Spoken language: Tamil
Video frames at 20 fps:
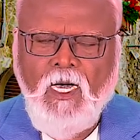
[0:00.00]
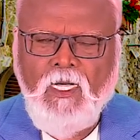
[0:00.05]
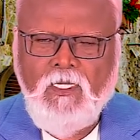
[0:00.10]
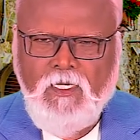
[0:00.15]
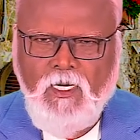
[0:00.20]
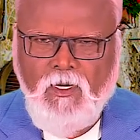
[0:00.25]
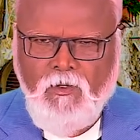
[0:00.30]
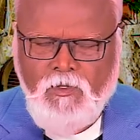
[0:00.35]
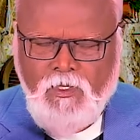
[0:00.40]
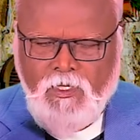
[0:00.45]

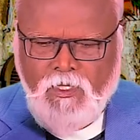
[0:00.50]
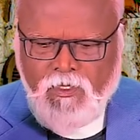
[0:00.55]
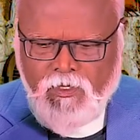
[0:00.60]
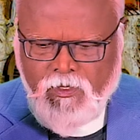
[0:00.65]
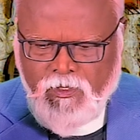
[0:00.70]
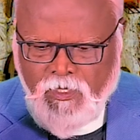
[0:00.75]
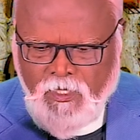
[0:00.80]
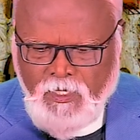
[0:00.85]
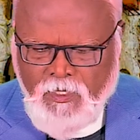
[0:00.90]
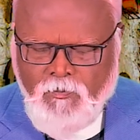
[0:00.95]
அதாவது
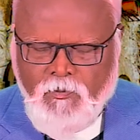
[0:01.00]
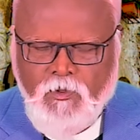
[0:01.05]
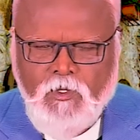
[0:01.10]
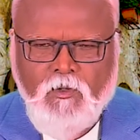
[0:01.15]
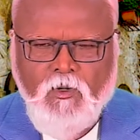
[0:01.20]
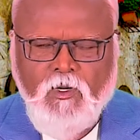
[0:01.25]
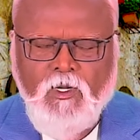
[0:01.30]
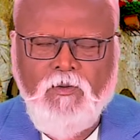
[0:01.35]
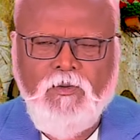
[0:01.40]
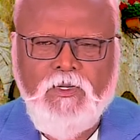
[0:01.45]

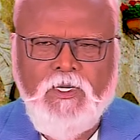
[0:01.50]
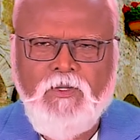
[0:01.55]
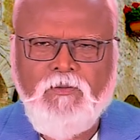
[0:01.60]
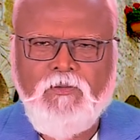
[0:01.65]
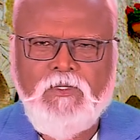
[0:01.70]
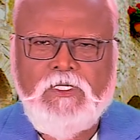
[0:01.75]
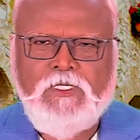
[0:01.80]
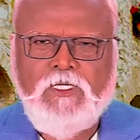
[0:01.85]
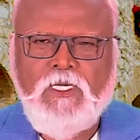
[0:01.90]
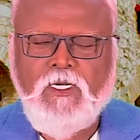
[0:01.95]
நினைவில் கொள்ள வேண்டிய
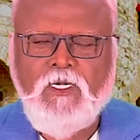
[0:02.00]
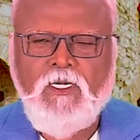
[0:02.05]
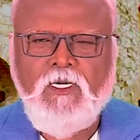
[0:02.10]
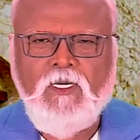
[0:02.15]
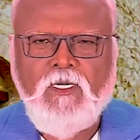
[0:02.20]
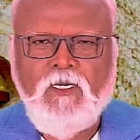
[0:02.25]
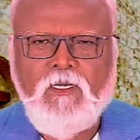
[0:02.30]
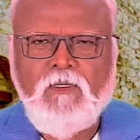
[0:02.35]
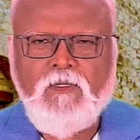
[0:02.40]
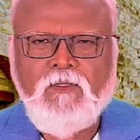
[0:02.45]

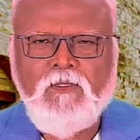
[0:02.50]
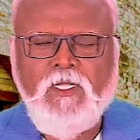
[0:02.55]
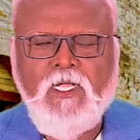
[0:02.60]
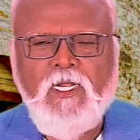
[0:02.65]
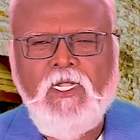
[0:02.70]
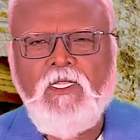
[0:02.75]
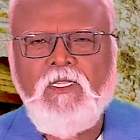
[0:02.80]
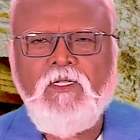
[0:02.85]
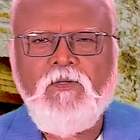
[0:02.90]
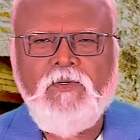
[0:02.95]
விஷயங்கள்
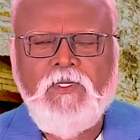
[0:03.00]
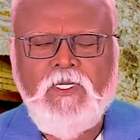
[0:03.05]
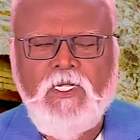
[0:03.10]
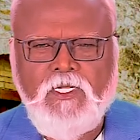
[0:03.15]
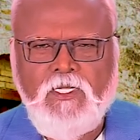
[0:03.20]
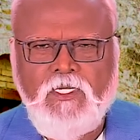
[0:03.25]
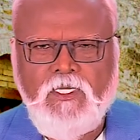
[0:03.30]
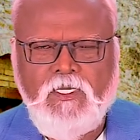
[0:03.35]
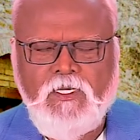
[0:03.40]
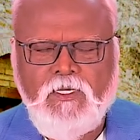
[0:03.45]
நிறைந்து
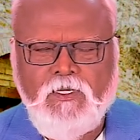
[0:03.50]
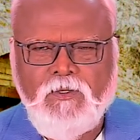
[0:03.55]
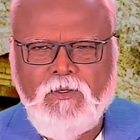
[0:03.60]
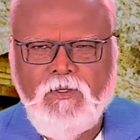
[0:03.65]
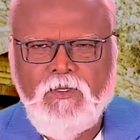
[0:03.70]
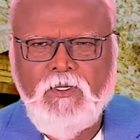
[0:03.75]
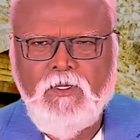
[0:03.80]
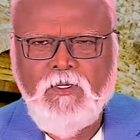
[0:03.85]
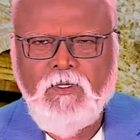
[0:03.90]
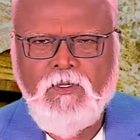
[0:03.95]
விட்டது
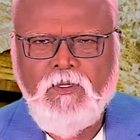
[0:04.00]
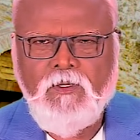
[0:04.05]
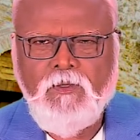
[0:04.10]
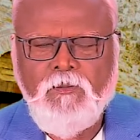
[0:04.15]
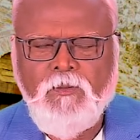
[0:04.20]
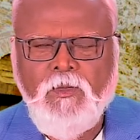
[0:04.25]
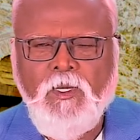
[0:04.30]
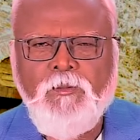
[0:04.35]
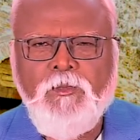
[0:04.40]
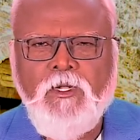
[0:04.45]

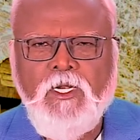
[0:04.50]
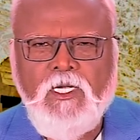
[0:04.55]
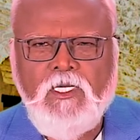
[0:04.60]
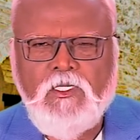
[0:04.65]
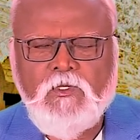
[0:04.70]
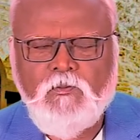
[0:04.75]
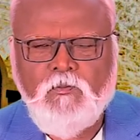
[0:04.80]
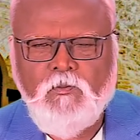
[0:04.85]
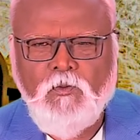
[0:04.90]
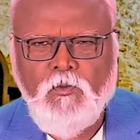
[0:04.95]
மெமரி
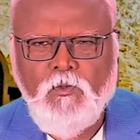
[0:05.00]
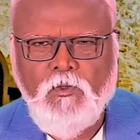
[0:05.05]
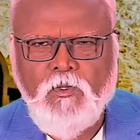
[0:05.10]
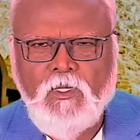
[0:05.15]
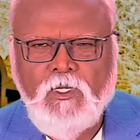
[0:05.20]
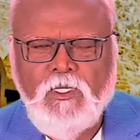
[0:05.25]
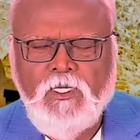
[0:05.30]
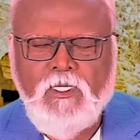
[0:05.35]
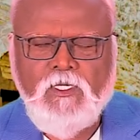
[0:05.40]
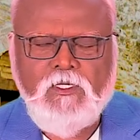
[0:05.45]
இஸ் ஃபுல்
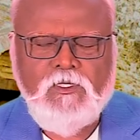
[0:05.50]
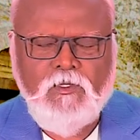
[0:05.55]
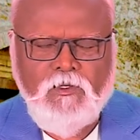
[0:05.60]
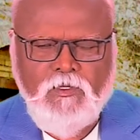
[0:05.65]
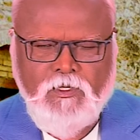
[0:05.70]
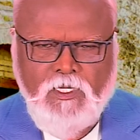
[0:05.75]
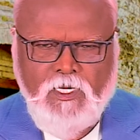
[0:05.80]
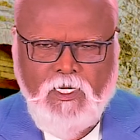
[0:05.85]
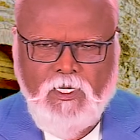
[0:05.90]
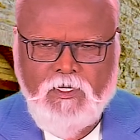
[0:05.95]
என்று
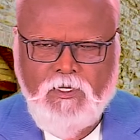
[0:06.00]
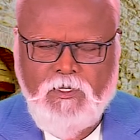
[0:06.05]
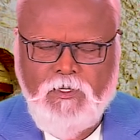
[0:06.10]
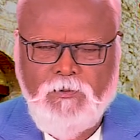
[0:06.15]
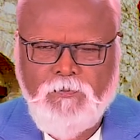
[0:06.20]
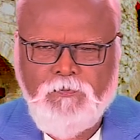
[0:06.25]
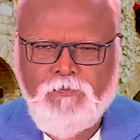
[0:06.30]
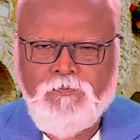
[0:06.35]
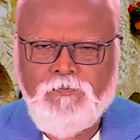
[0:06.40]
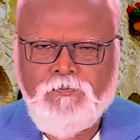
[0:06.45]
சொல்கிறார்கள்
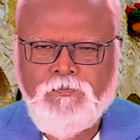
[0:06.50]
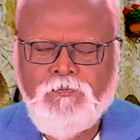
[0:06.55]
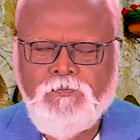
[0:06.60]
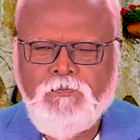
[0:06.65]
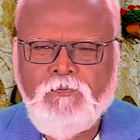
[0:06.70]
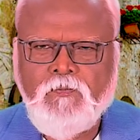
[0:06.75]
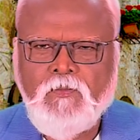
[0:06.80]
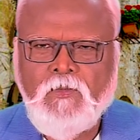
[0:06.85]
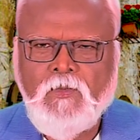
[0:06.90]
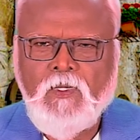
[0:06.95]

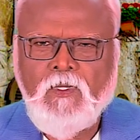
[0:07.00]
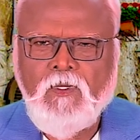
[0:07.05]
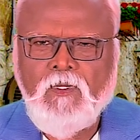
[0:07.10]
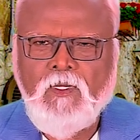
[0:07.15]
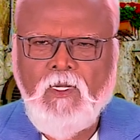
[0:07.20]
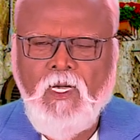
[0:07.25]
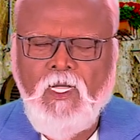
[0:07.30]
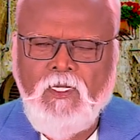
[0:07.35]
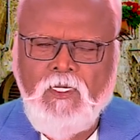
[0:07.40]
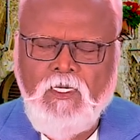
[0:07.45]

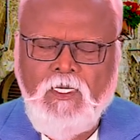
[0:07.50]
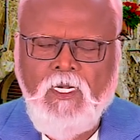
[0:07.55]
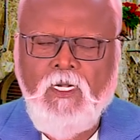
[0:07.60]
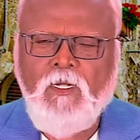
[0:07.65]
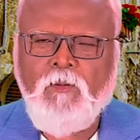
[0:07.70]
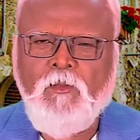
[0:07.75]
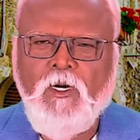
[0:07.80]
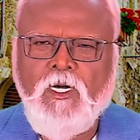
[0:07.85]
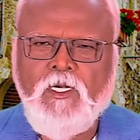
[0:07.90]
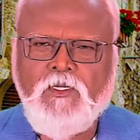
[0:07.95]
அதுக்கு
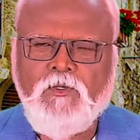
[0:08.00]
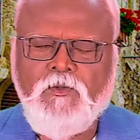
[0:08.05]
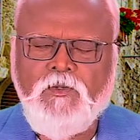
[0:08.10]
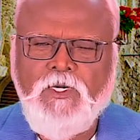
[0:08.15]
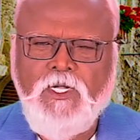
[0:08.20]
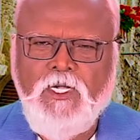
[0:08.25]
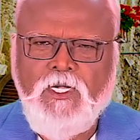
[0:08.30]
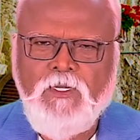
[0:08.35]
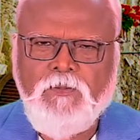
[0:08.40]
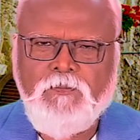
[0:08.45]
என்ன மாற்று
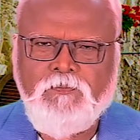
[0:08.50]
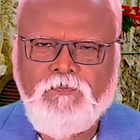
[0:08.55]
வழி